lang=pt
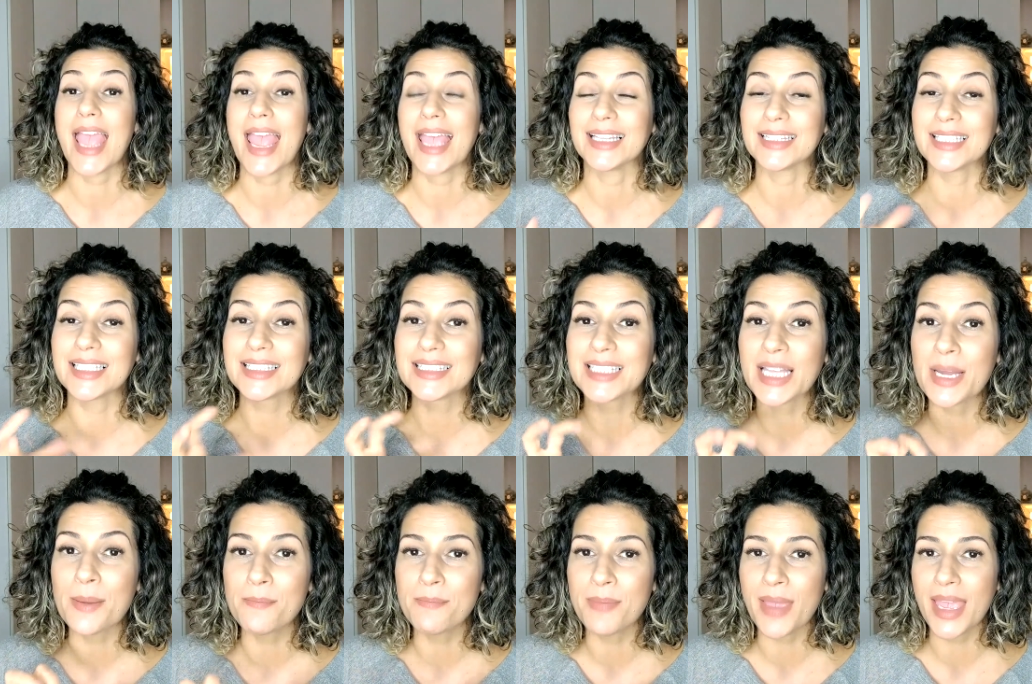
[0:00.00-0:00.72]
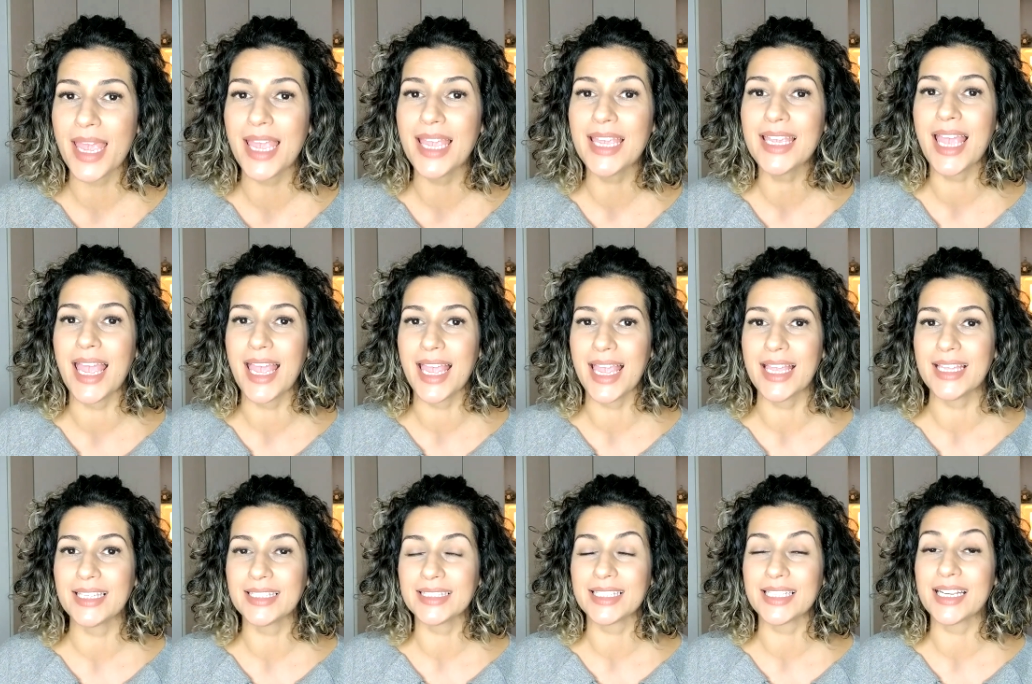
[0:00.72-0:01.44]
Ela também
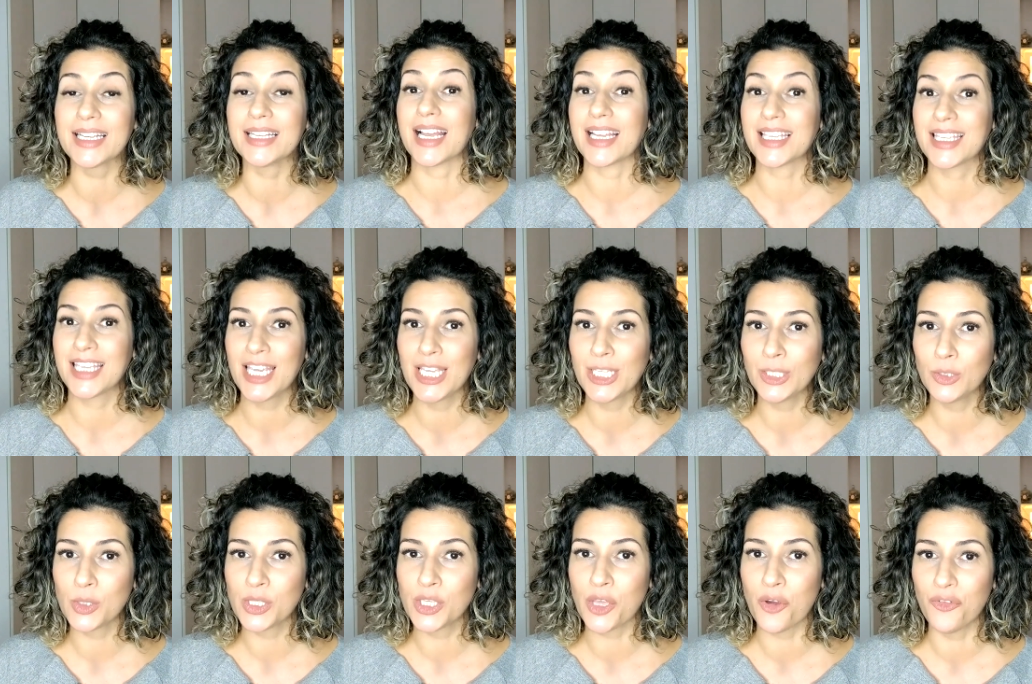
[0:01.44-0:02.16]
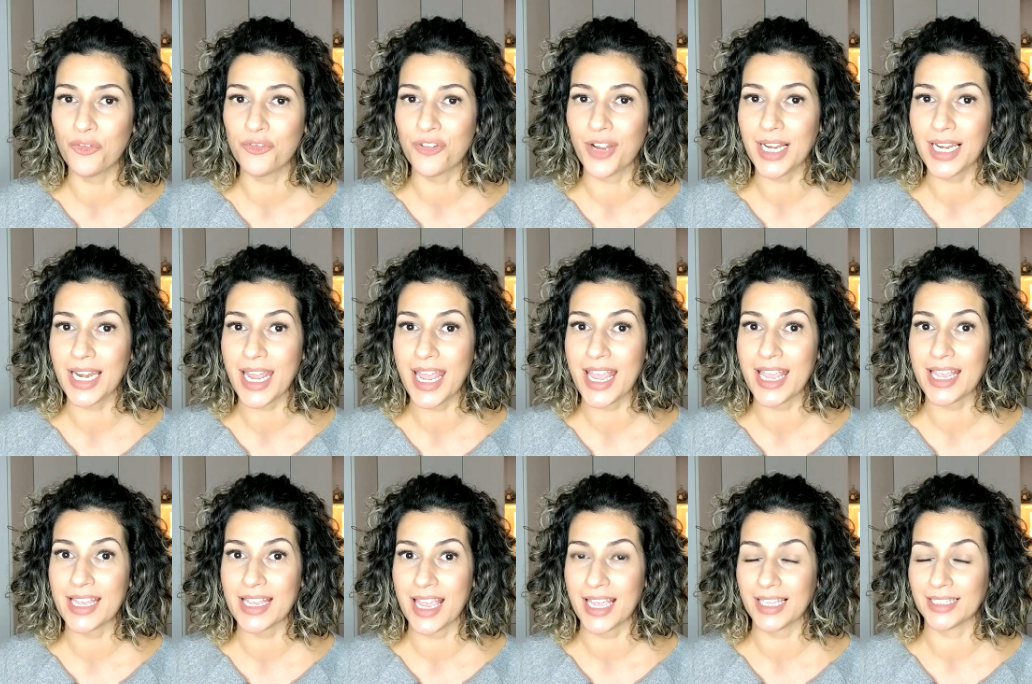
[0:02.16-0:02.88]
entra naquilo que eu
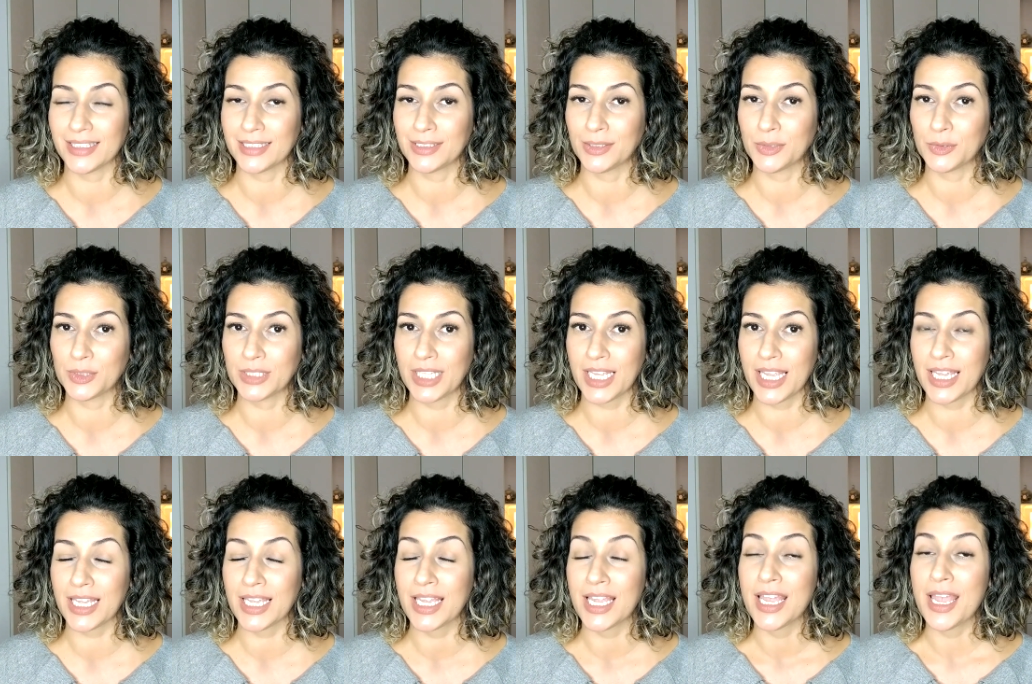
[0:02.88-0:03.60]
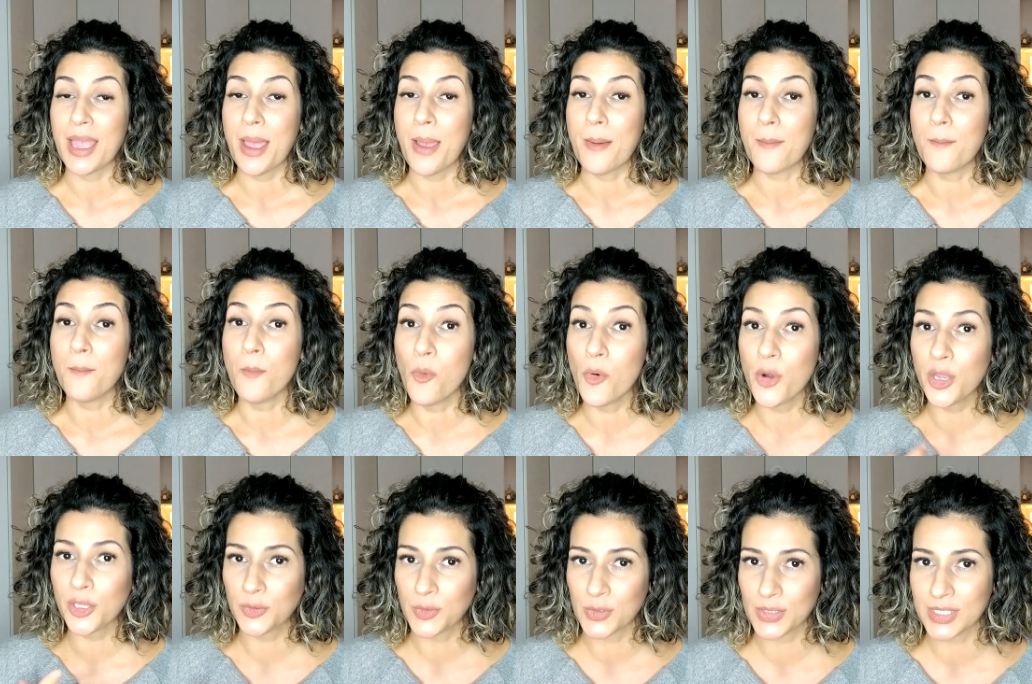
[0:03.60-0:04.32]
falei. Ela não tem
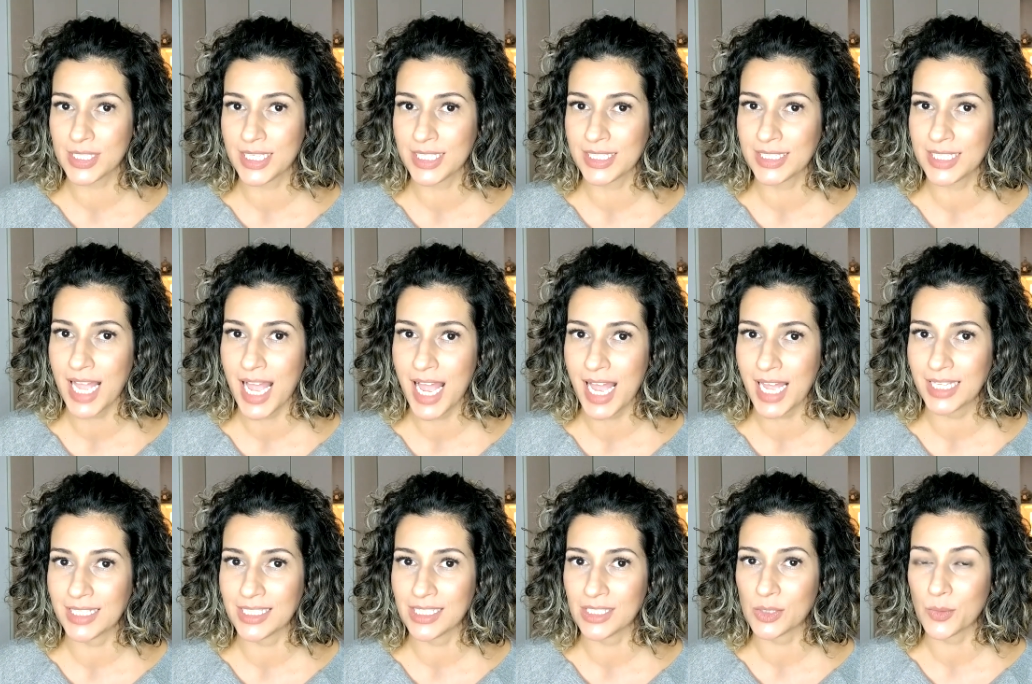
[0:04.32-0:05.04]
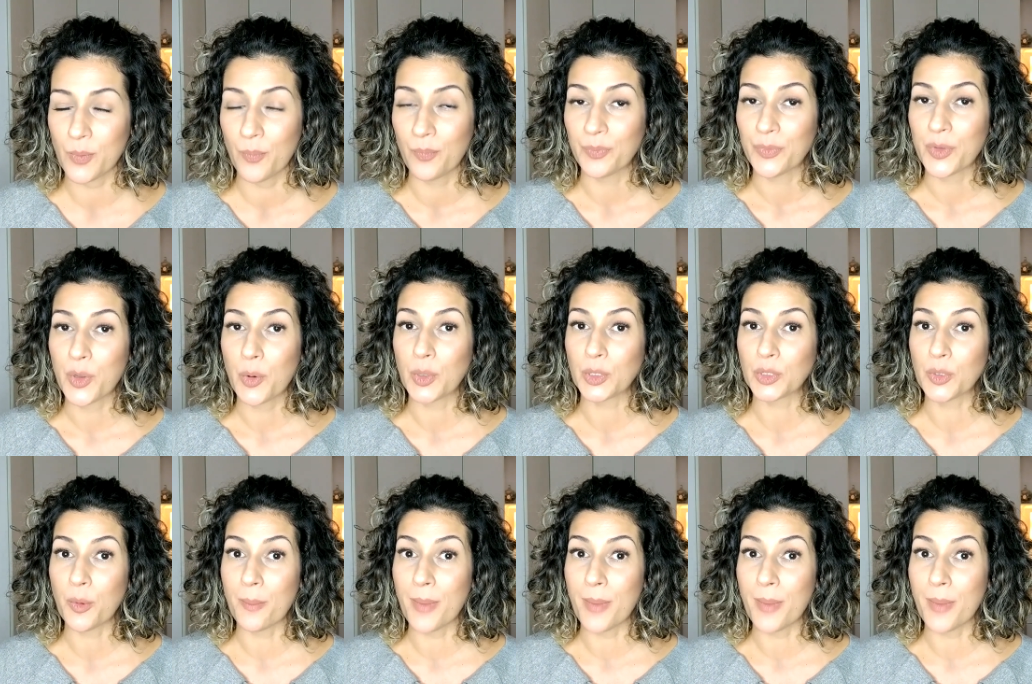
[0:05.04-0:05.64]
muitos detalhes.